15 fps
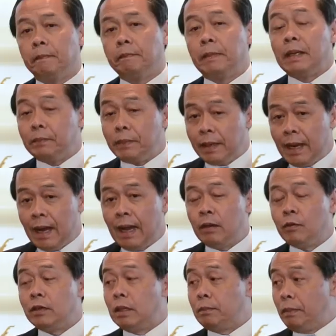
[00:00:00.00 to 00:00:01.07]
เป็นไปได้
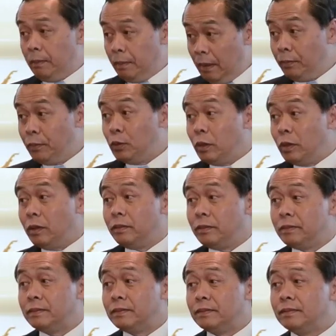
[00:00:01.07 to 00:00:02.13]
ว่าจะไปเพิ่มทุน
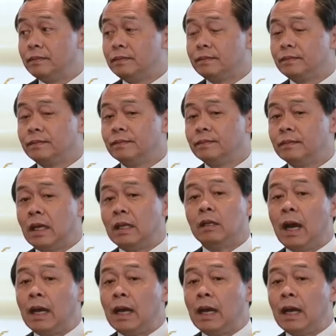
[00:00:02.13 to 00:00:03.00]
แต่